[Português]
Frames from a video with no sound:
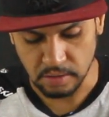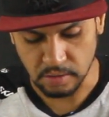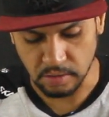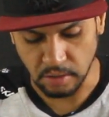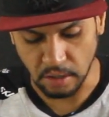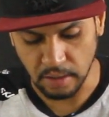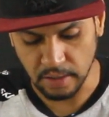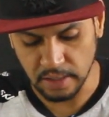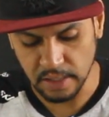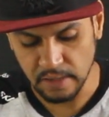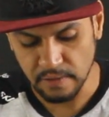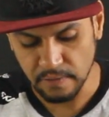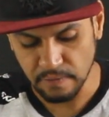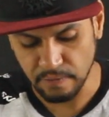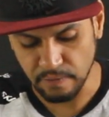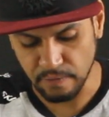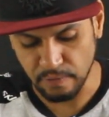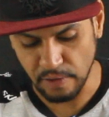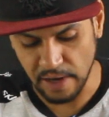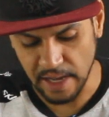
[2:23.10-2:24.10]
Toggle
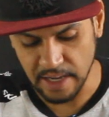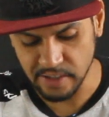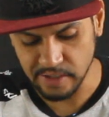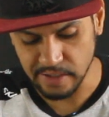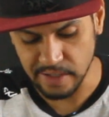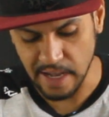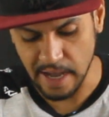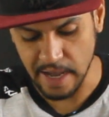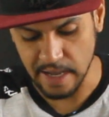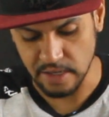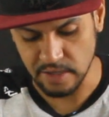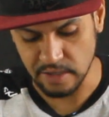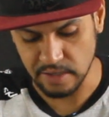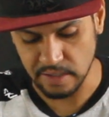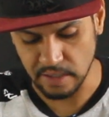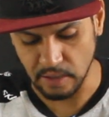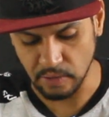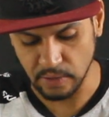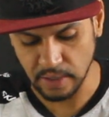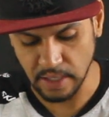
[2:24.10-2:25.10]
Flashlight,
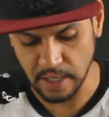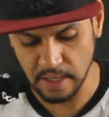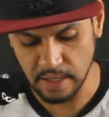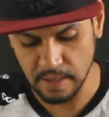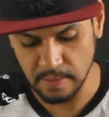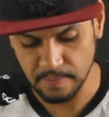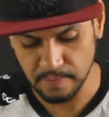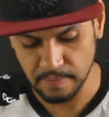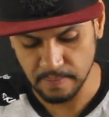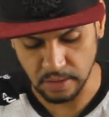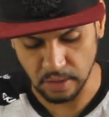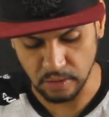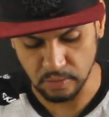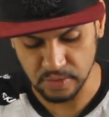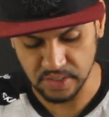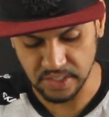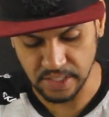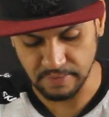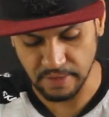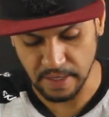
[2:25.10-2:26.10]
tá ok? Então
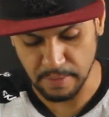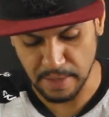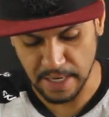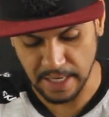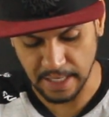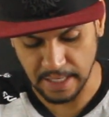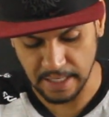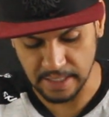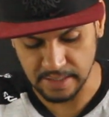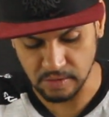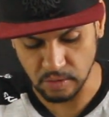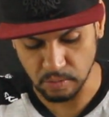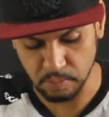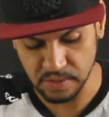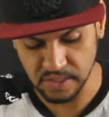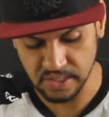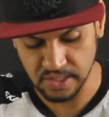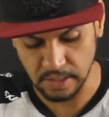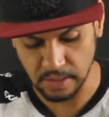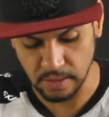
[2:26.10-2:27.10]
você vai marcar essa
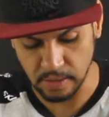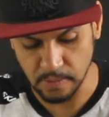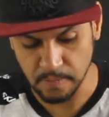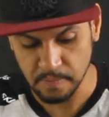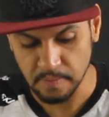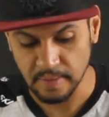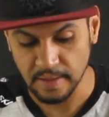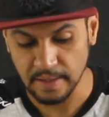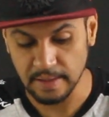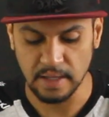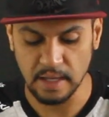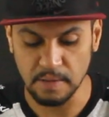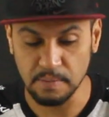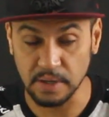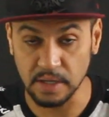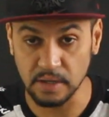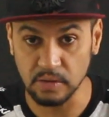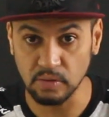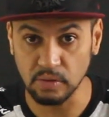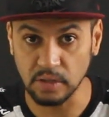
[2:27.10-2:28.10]
opção.
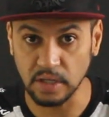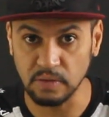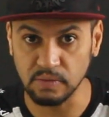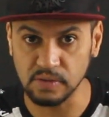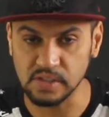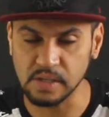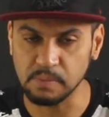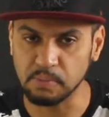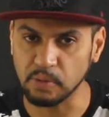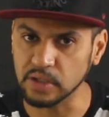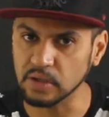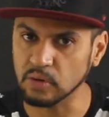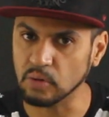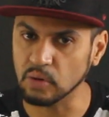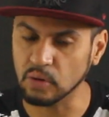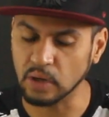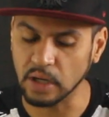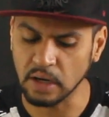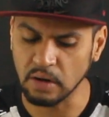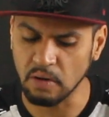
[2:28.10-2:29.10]
Lembrando que você pode
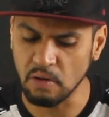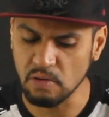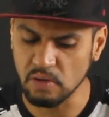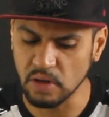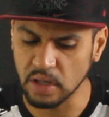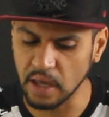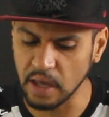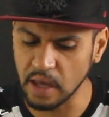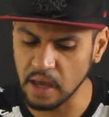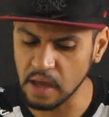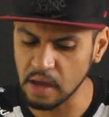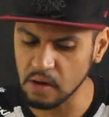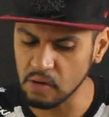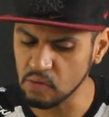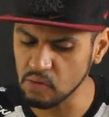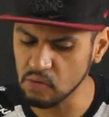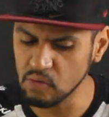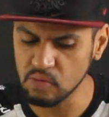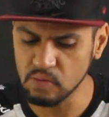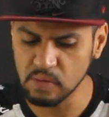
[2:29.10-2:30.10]
colocar qualquer
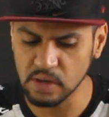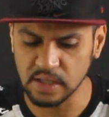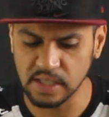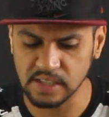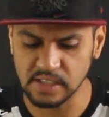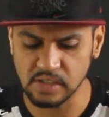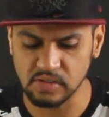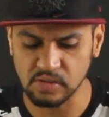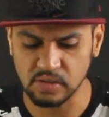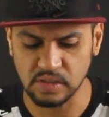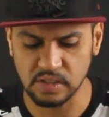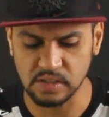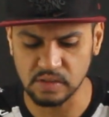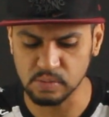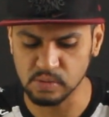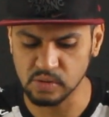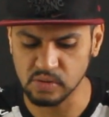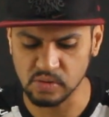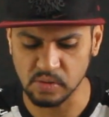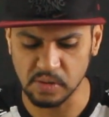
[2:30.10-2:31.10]
uma dessas outras
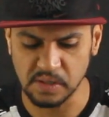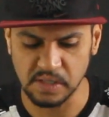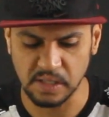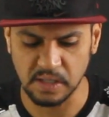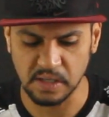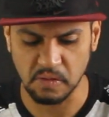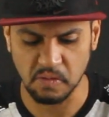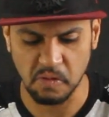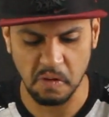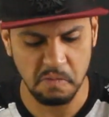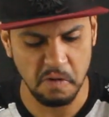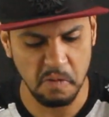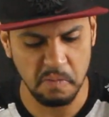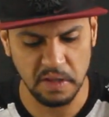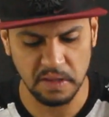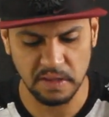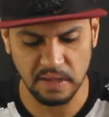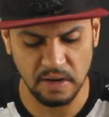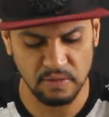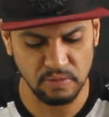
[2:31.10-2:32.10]
funções aqui, como
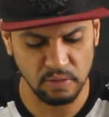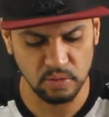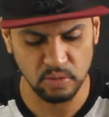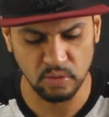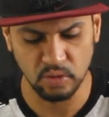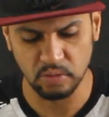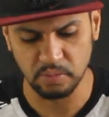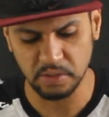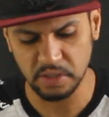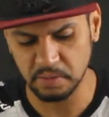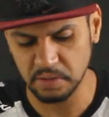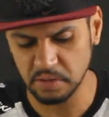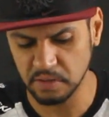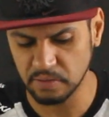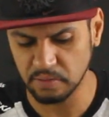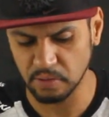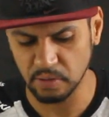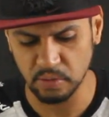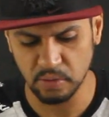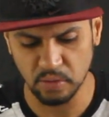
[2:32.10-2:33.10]
aumentar volume, diminuir
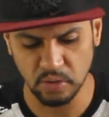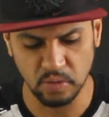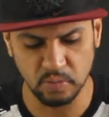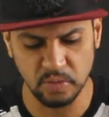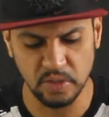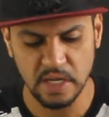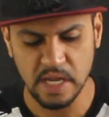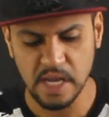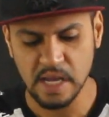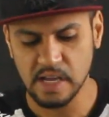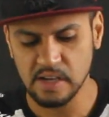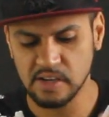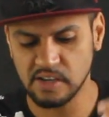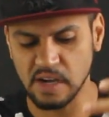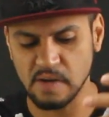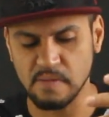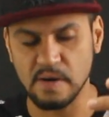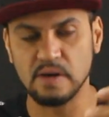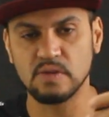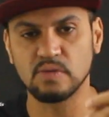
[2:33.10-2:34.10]
volume,
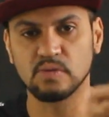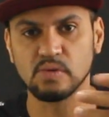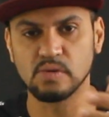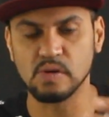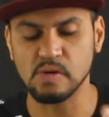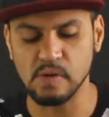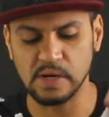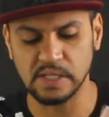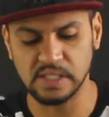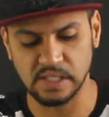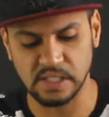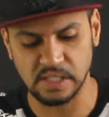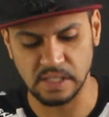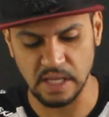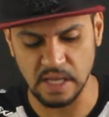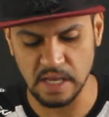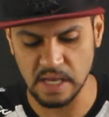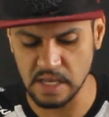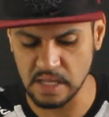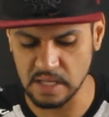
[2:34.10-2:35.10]
chamar o Google
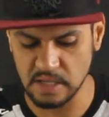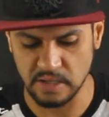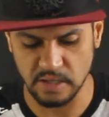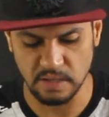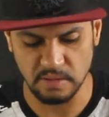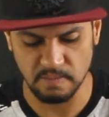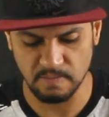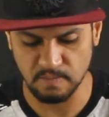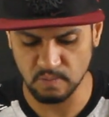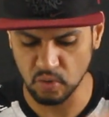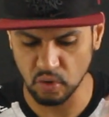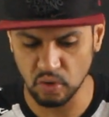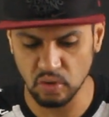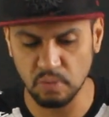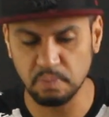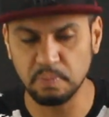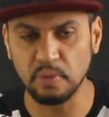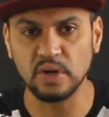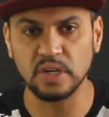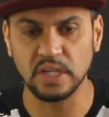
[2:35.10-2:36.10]
Assistente,
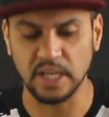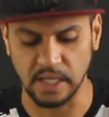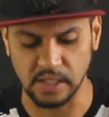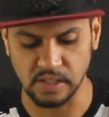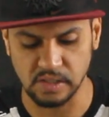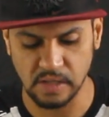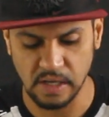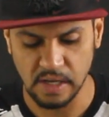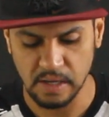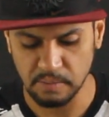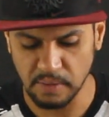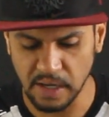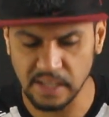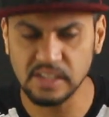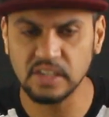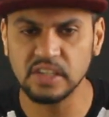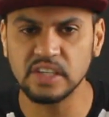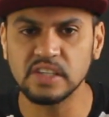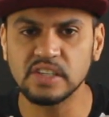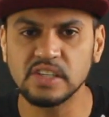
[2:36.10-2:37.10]
tudo por gesto. Mas
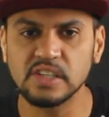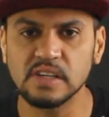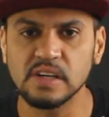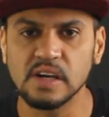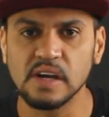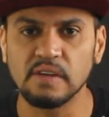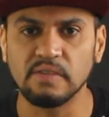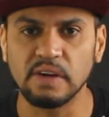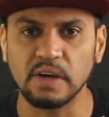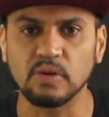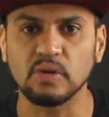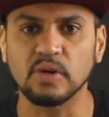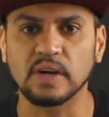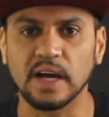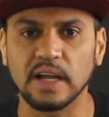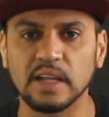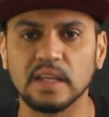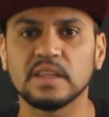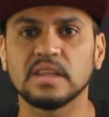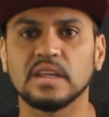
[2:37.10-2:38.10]
a gente vai
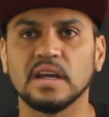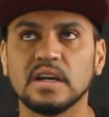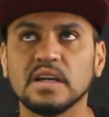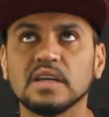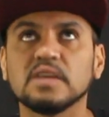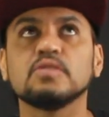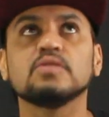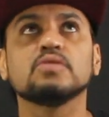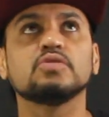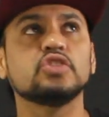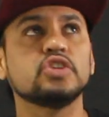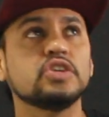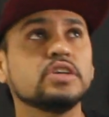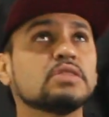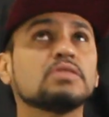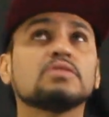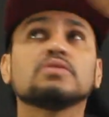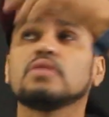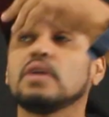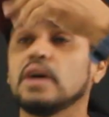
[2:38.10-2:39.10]
colocar a lanterna que o
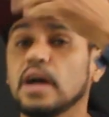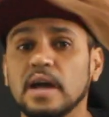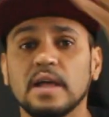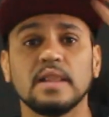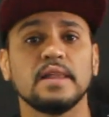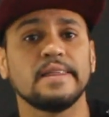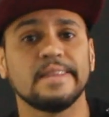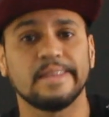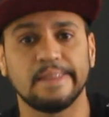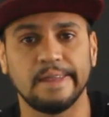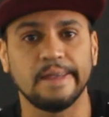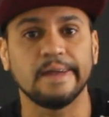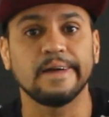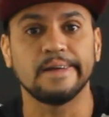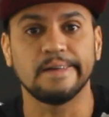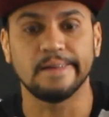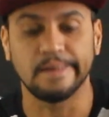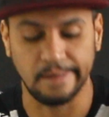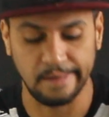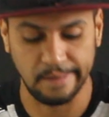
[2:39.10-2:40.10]
título é
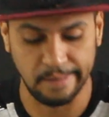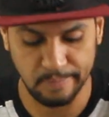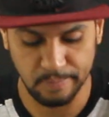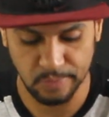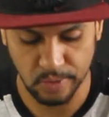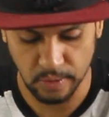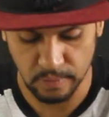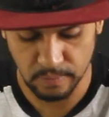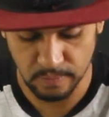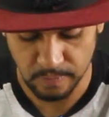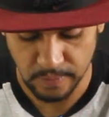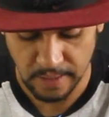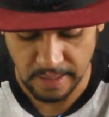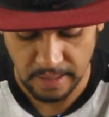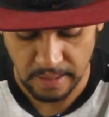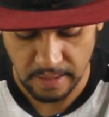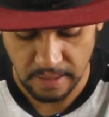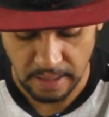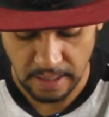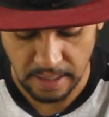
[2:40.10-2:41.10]
lanterna, né? Então,
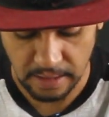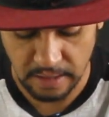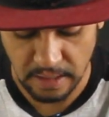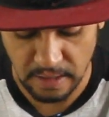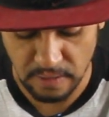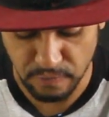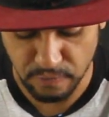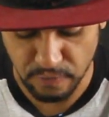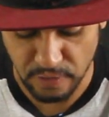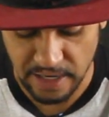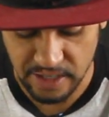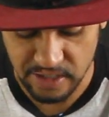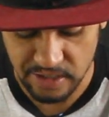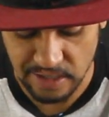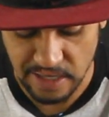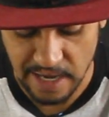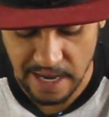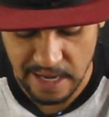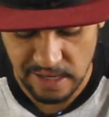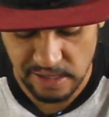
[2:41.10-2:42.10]
aqui em
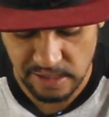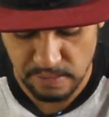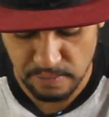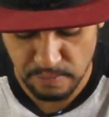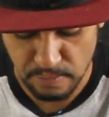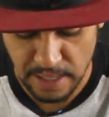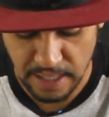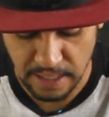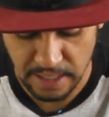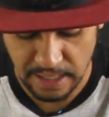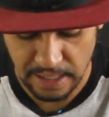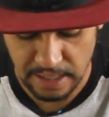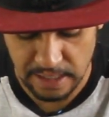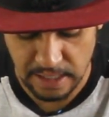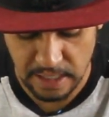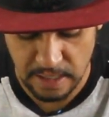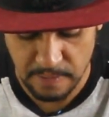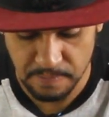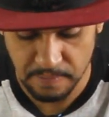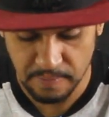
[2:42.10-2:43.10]
Flashlight, marque
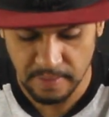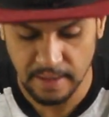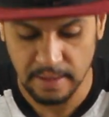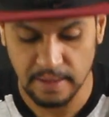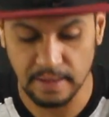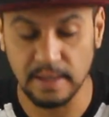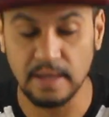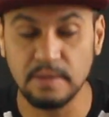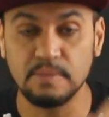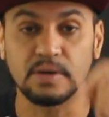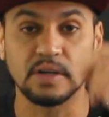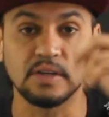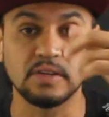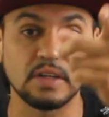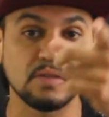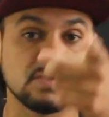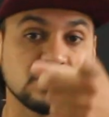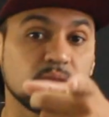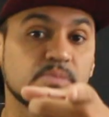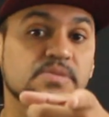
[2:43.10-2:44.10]
ali. Lembrando
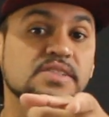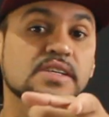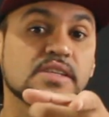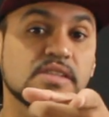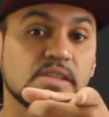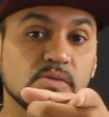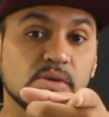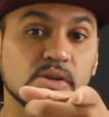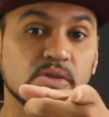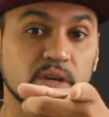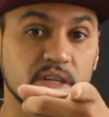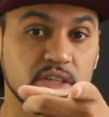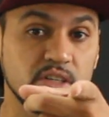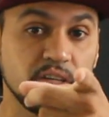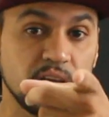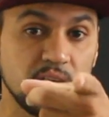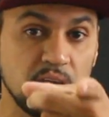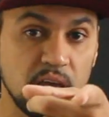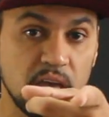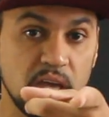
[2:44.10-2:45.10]
que você precisa ter um
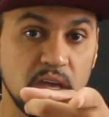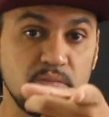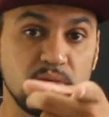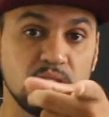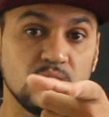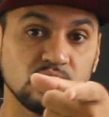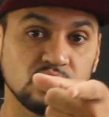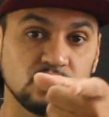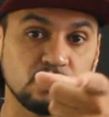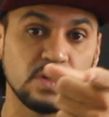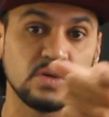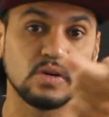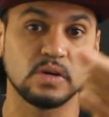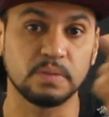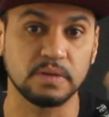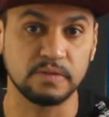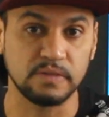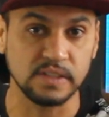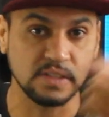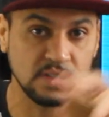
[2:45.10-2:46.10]
Android M ou superior
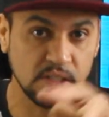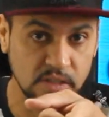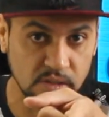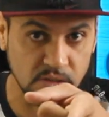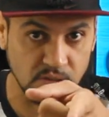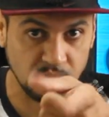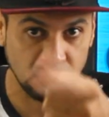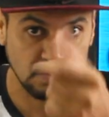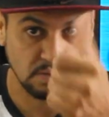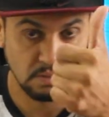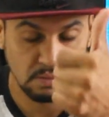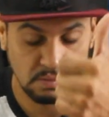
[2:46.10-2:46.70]
para fazer isso.